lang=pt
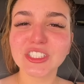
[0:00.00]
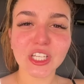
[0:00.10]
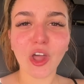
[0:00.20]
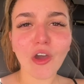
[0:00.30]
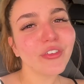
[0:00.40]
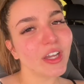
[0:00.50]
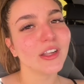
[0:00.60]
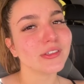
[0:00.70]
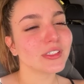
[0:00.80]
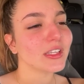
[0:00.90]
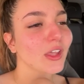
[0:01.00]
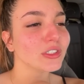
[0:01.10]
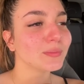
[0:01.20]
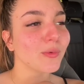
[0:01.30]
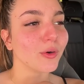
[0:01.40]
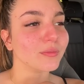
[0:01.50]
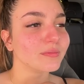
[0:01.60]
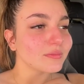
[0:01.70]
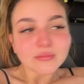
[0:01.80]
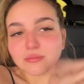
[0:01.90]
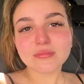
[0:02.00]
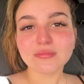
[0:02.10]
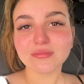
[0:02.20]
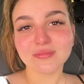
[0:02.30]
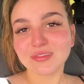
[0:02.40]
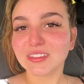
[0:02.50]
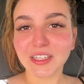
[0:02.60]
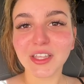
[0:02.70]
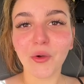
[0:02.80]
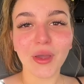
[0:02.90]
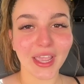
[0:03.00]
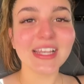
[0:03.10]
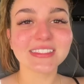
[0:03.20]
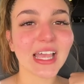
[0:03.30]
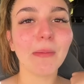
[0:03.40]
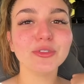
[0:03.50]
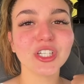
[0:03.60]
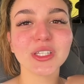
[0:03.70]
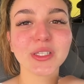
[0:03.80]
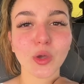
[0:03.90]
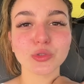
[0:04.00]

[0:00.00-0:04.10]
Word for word: 19 anos, então, tipo, entendeu? Ele sabe o jeito que eu